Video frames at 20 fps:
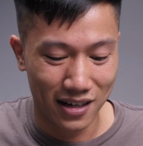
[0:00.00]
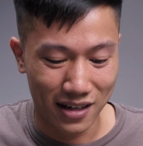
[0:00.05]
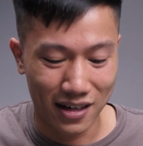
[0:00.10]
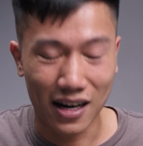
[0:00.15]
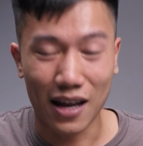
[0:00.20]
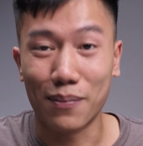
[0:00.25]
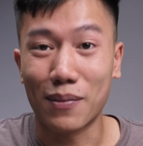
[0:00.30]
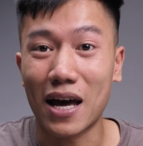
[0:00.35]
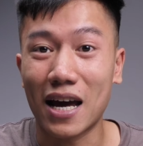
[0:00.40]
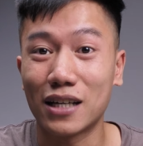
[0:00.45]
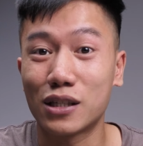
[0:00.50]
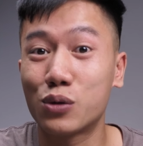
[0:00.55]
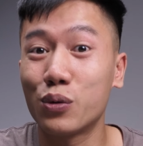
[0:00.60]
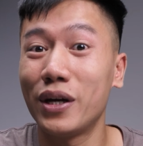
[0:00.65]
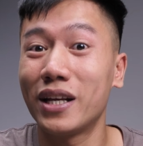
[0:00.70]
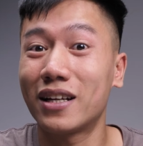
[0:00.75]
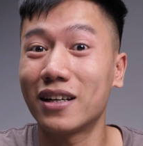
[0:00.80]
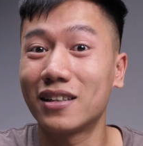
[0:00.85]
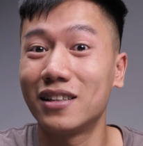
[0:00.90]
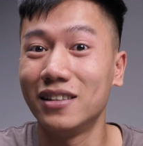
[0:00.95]
làm lại
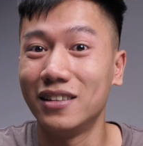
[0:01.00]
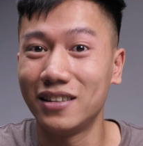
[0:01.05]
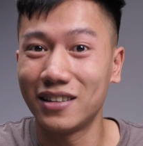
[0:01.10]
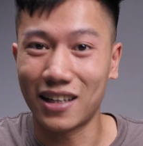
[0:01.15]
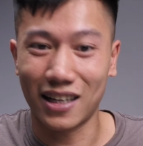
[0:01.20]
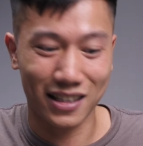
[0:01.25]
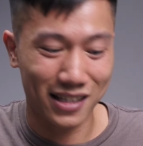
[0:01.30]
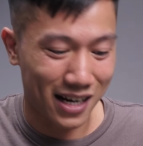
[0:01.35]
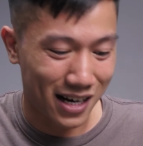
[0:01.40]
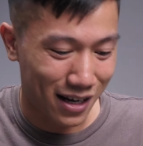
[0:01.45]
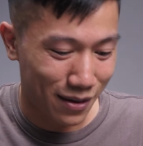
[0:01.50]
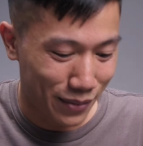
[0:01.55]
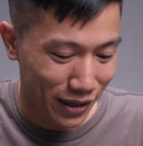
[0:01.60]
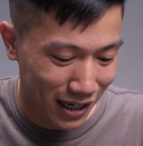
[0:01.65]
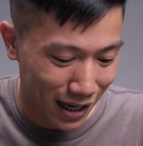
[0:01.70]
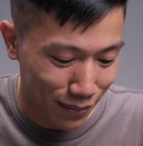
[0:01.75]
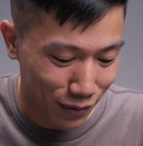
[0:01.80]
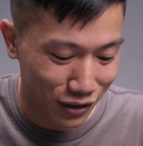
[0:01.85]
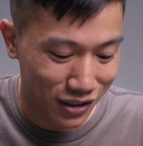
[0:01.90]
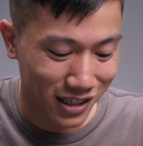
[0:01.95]
switch các thứ thành ra là
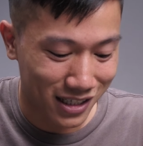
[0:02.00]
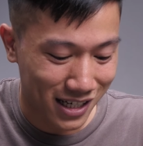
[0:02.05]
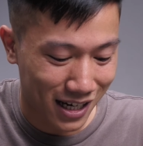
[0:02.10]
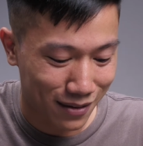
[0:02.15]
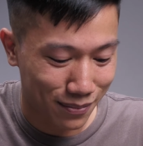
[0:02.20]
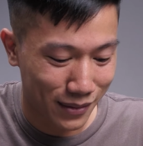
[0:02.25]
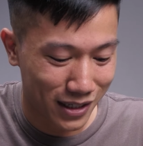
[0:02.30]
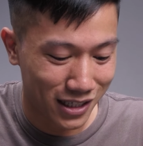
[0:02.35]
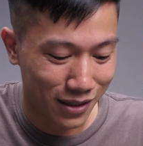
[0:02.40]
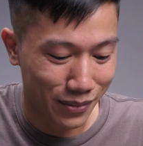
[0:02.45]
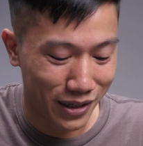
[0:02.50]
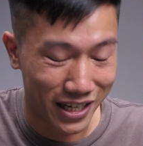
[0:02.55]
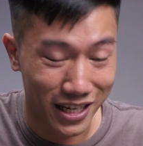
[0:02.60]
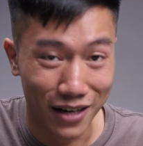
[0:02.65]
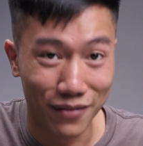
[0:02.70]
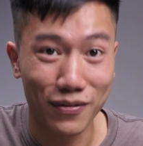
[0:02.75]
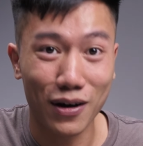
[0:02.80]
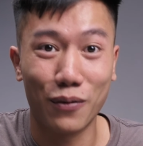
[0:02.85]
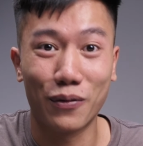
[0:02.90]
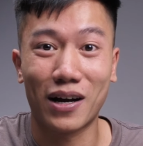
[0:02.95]
mình lắp nó chưa chặt bây giờ mình
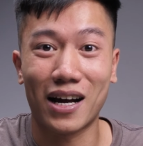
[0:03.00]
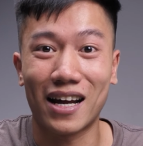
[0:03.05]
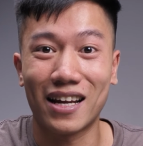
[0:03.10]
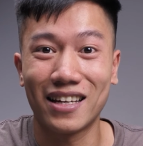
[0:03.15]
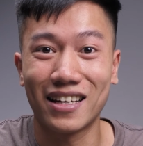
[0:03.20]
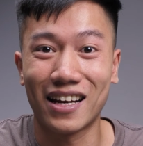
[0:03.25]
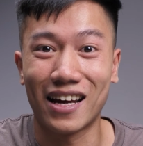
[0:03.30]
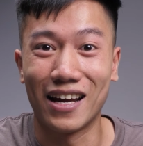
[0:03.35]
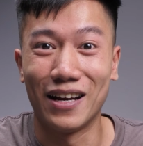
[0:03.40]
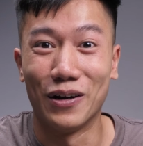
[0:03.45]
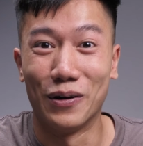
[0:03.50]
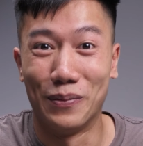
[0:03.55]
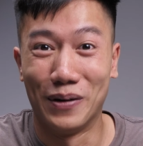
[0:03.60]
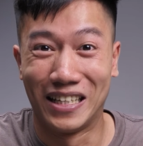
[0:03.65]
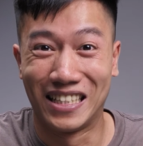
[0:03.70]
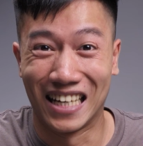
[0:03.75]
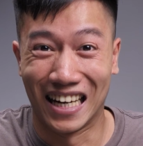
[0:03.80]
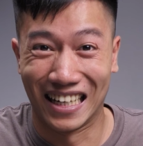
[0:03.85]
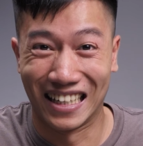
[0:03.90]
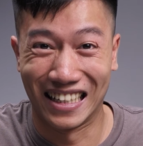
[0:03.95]
nhấn vào một cái như này nó
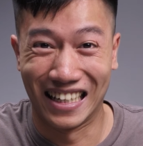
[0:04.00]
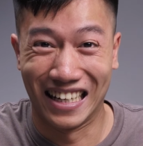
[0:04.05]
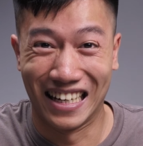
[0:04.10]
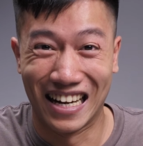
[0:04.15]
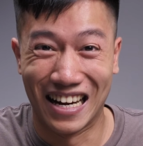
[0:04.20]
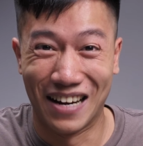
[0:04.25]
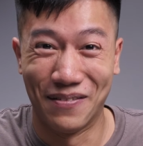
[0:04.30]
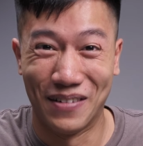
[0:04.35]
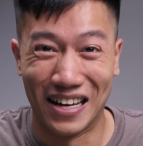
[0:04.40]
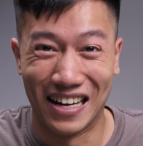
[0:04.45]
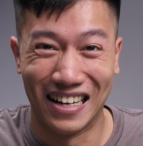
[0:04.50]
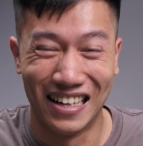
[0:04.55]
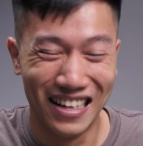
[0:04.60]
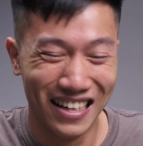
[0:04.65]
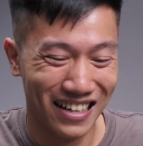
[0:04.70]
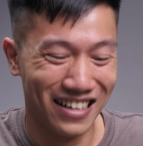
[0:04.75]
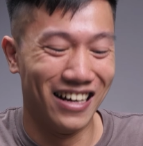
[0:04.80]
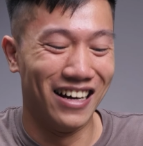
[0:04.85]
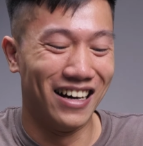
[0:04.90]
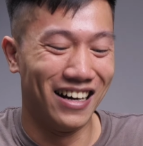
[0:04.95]
mới chặt đấy anh em ạ
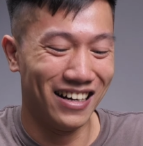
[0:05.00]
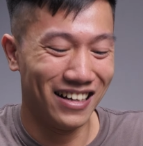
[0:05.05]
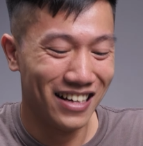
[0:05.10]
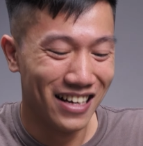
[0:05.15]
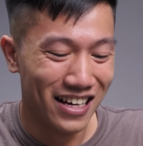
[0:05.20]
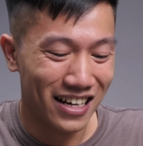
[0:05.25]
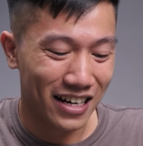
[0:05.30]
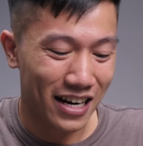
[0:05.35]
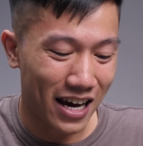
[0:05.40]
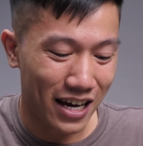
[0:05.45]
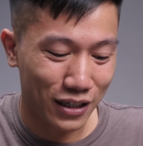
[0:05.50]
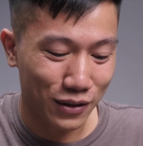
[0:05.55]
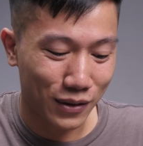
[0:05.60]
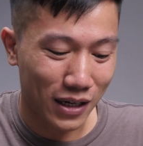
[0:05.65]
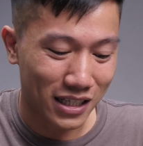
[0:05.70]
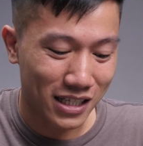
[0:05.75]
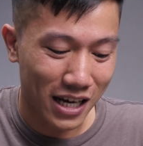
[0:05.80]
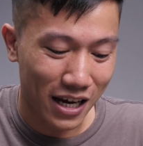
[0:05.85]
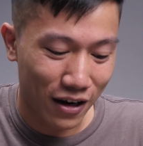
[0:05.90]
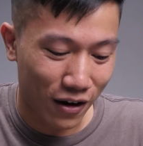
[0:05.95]
đó đây chúng
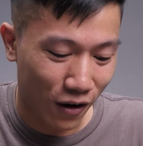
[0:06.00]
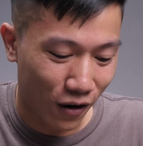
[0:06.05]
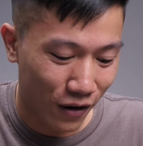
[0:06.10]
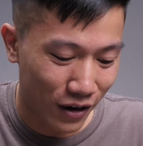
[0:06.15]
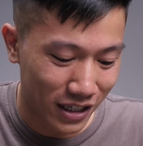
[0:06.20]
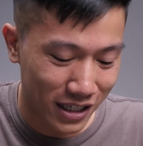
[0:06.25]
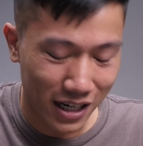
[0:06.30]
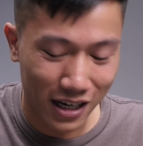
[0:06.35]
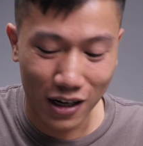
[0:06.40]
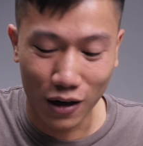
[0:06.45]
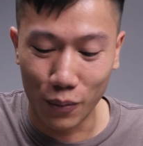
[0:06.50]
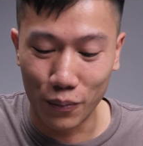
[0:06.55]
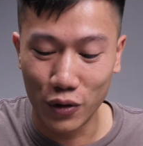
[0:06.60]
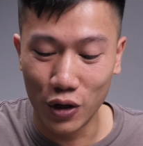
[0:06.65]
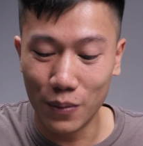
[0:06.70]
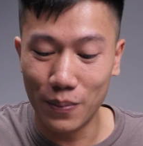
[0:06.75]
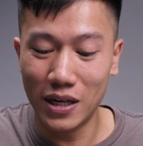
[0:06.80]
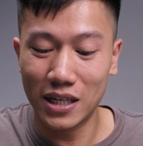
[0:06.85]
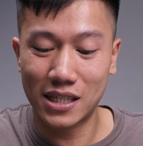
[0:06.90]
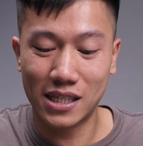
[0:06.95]
ta sẽ có đi ra cổng
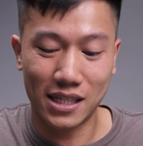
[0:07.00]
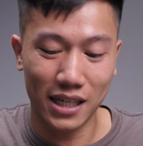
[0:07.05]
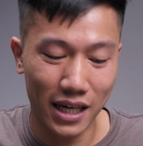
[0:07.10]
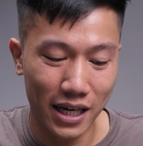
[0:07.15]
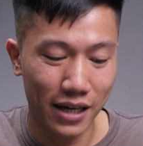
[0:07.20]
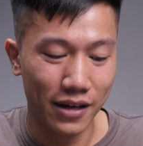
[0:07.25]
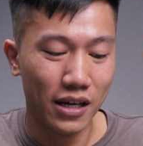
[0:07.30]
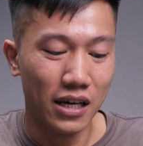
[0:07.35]
USB C